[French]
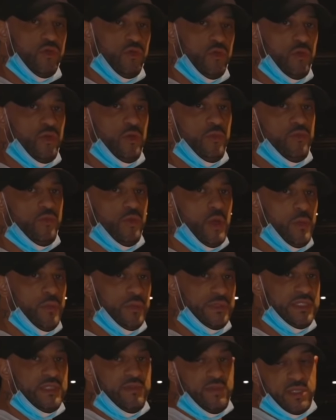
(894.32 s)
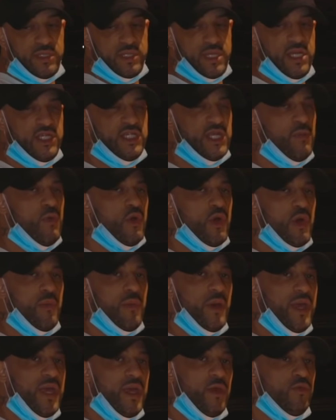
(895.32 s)
le dos le plus droit possible, très légèrement
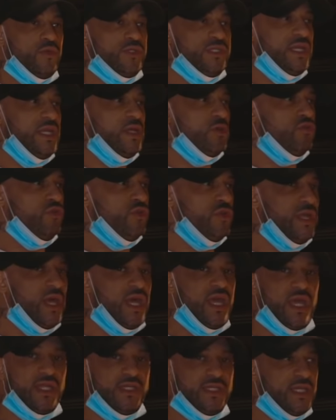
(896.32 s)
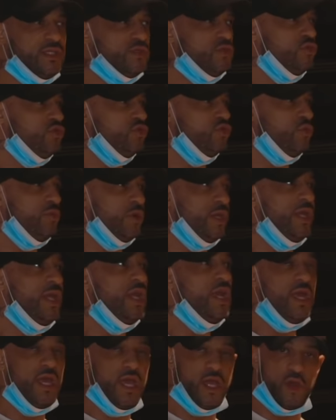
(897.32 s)
cambré, on tire les coudes en arrière, direction du nombril,
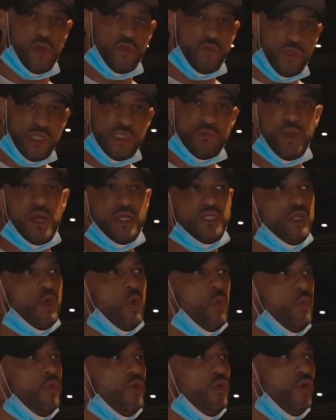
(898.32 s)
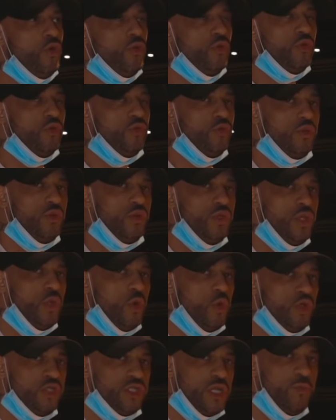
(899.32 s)
et quand on laisse partir, on peut
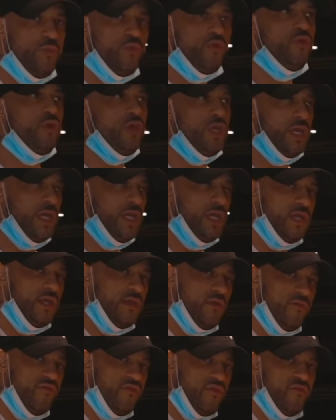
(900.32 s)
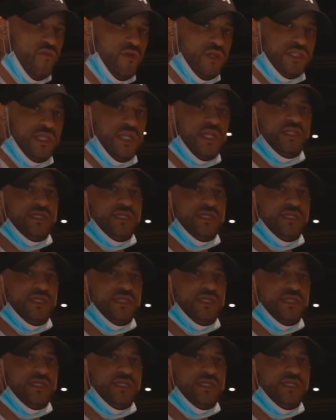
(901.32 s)
décrocher un peu et euh, favoriser